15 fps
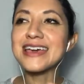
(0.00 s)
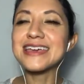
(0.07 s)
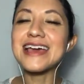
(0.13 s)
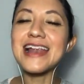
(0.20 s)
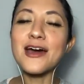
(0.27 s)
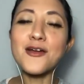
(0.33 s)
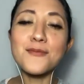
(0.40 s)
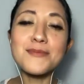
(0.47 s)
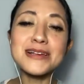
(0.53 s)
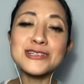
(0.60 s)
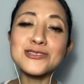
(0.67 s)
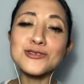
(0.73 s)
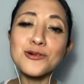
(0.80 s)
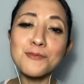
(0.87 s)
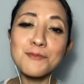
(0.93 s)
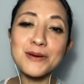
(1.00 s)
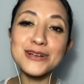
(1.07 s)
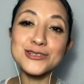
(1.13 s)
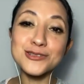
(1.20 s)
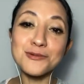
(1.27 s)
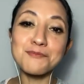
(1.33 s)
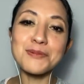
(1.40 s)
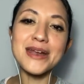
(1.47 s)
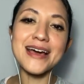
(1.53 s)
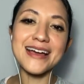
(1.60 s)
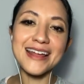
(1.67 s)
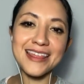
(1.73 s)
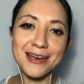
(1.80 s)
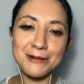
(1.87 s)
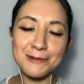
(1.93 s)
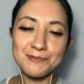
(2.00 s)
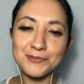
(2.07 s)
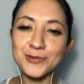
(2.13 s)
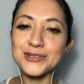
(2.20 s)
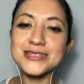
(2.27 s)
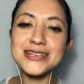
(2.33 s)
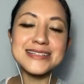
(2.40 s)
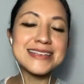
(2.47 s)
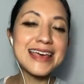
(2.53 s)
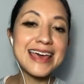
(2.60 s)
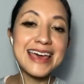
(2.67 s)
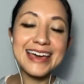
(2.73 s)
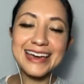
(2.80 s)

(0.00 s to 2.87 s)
y el aroma es súper, súper agradable. Entonces,